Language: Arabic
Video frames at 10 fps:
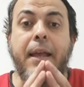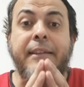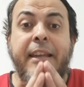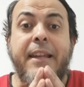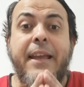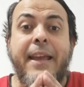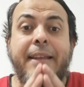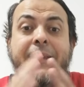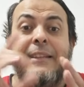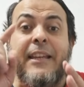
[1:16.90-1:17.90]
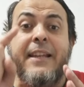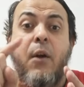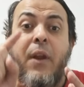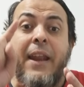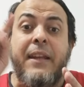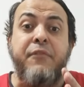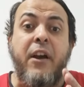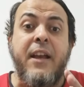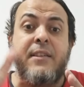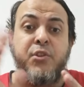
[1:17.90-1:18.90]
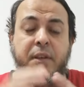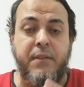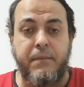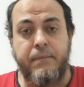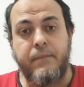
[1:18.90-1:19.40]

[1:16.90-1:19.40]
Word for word: دليل ده الدليل الأول على نفاق هذا الشخص